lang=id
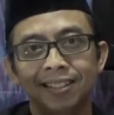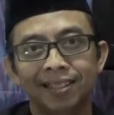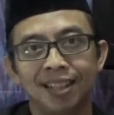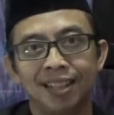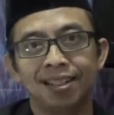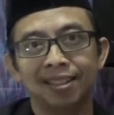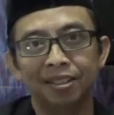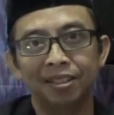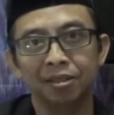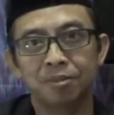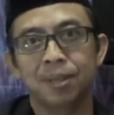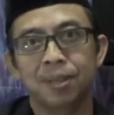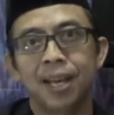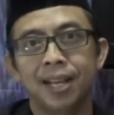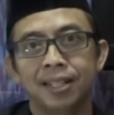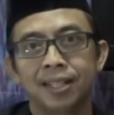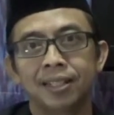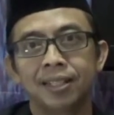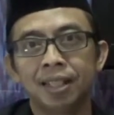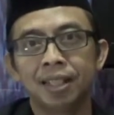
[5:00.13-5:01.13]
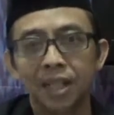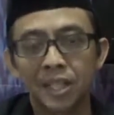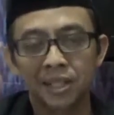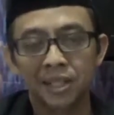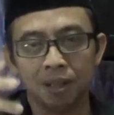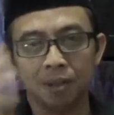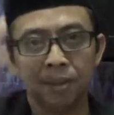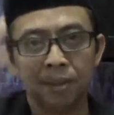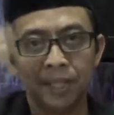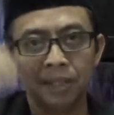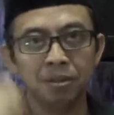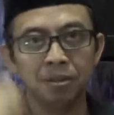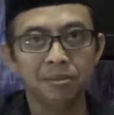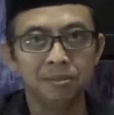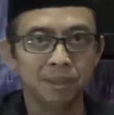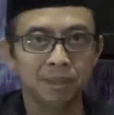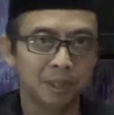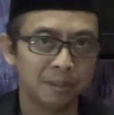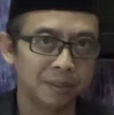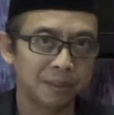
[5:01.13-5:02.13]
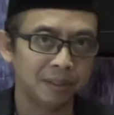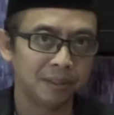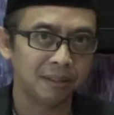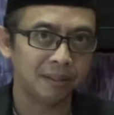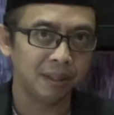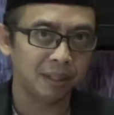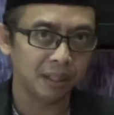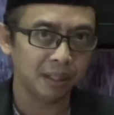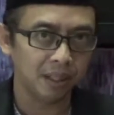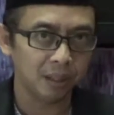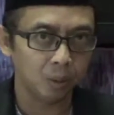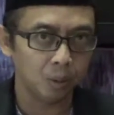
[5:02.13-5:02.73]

dan cobaan. Assalamualaikum warahmatullahi wabarakatuh.